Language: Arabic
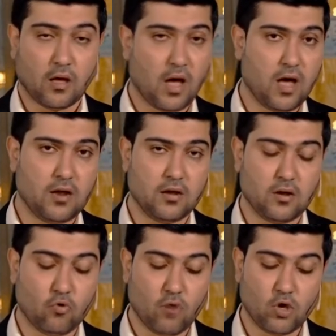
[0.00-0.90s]
قال
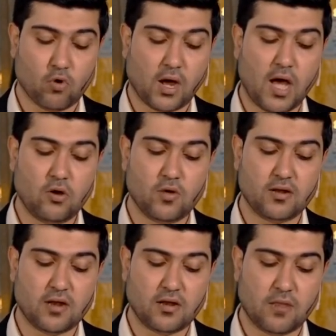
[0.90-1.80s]
ويقال
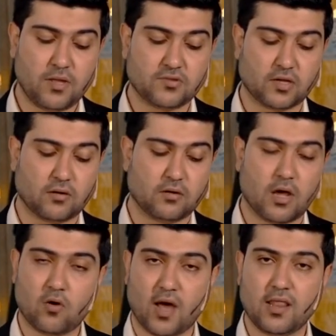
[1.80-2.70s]
إن النبي صلى
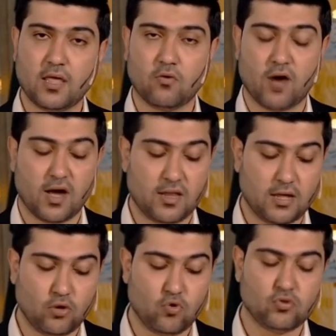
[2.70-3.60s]
الله عليه
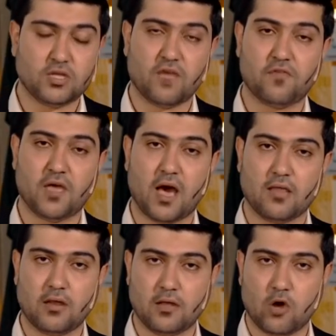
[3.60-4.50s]
وآله نودي في
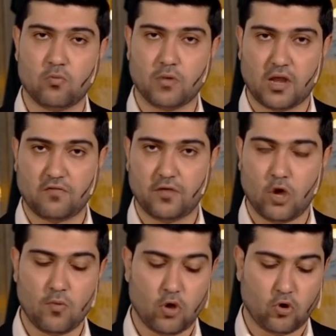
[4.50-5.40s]
هذا اليوم يعني في
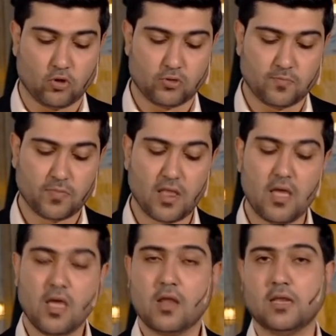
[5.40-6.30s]
يوم أحد
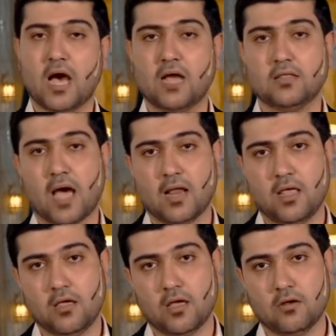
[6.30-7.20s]
نادي
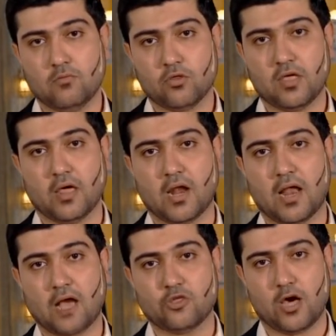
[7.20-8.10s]
عليا مظهر
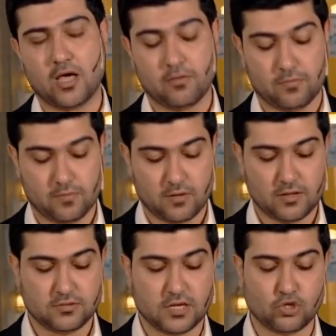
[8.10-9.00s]
العجائب
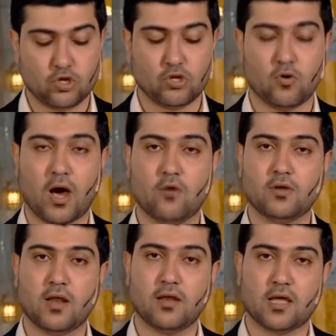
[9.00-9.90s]
تجده
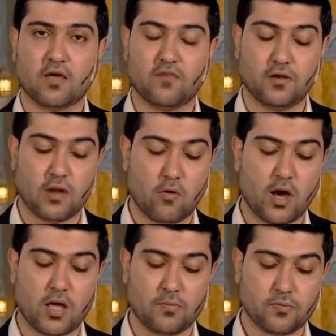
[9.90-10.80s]
عونا لك في
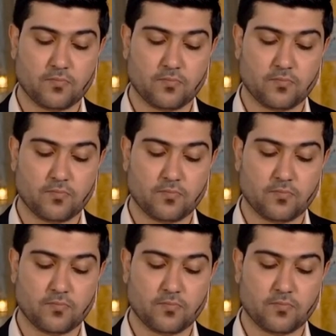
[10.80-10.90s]
النوائب